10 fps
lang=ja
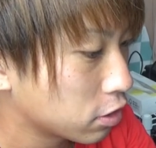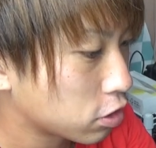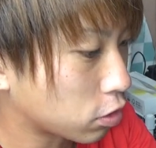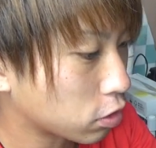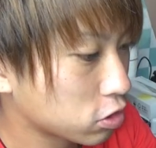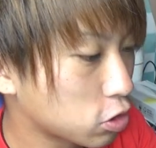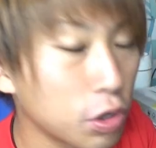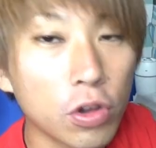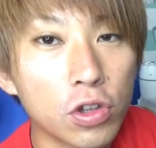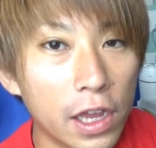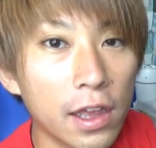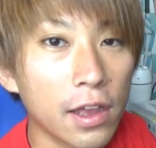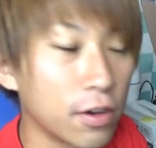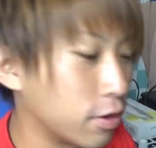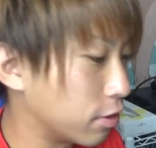ちょっとそういうことね
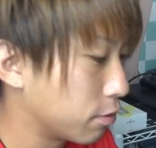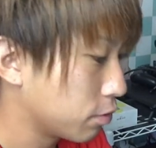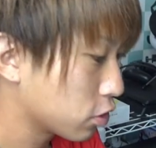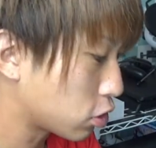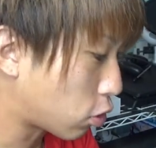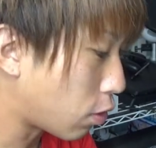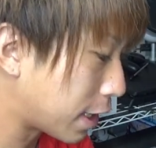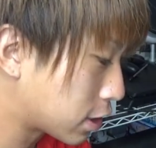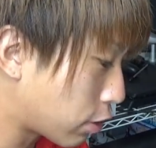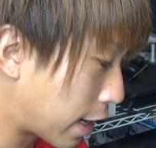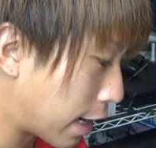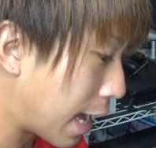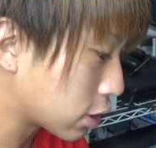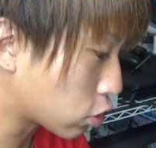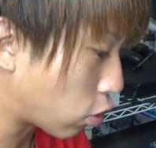うんちょっと壊れそうやか
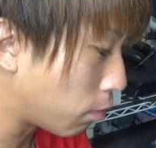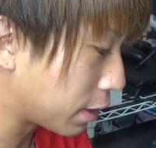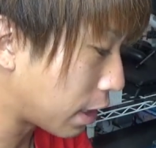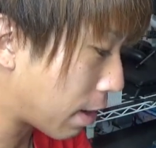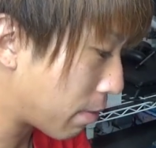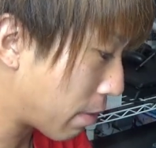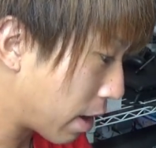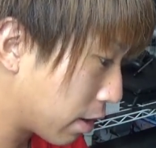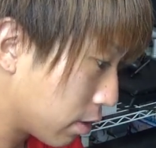らあちょっとほんまにやばいやばいやば